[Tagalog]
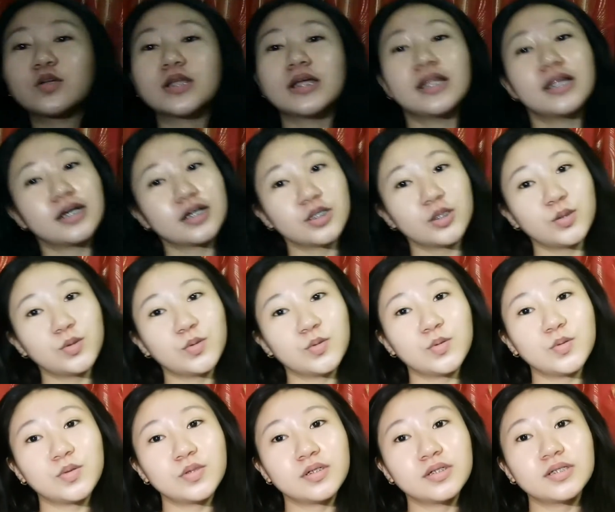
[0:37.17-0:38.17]
ko na lang
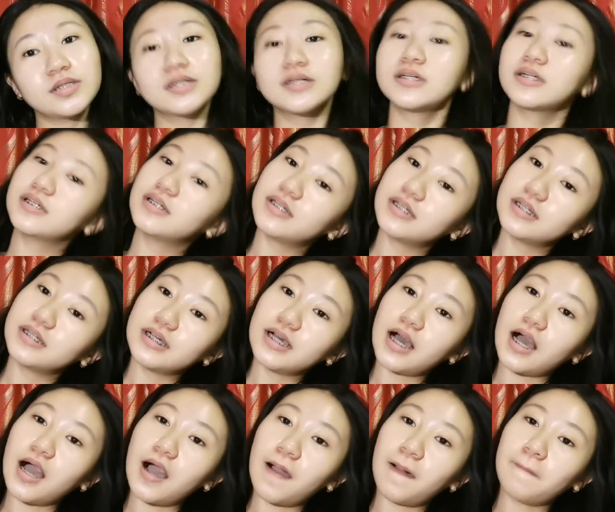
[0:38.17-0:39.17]
yung
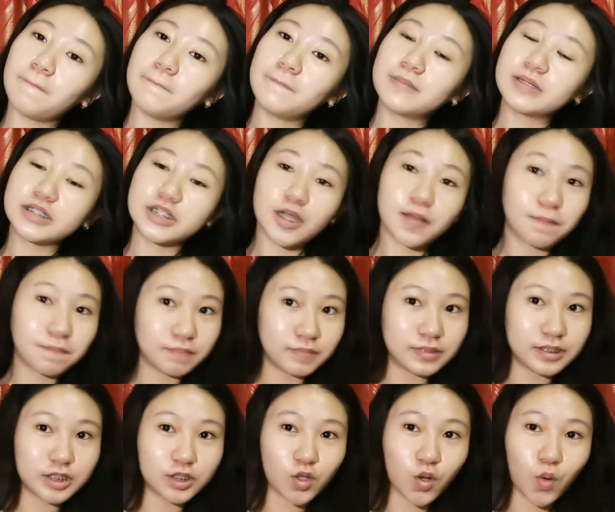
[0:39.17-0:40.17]
um, shop
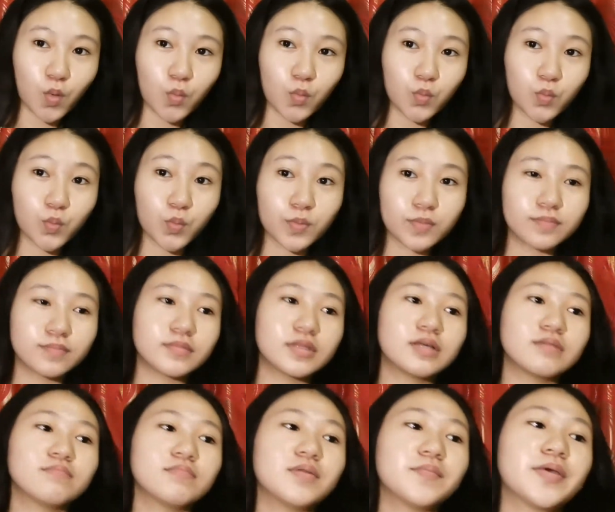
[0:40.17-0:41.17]
dito.
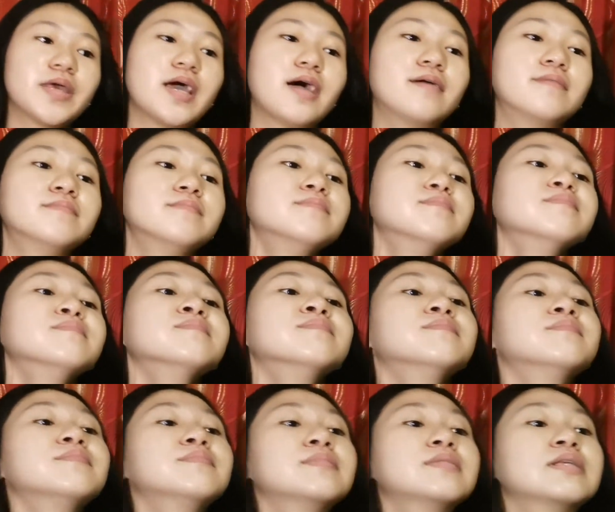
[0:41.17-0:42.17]
Mami.
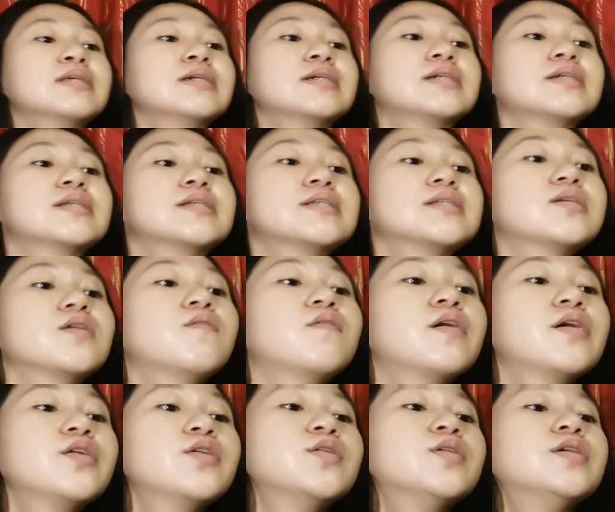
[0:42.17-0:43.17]

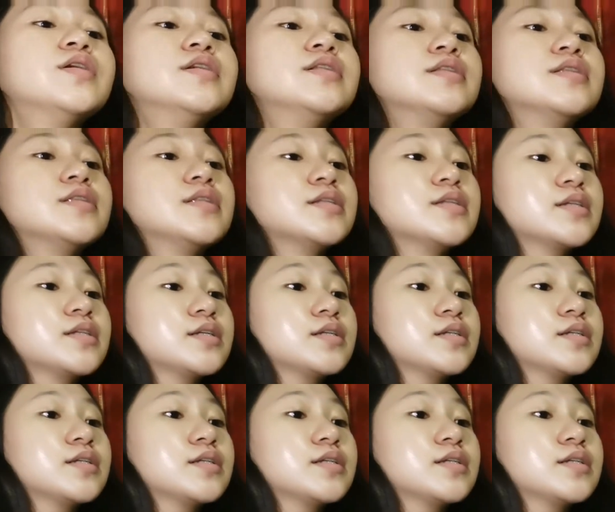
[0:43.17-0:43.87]
So, ayun.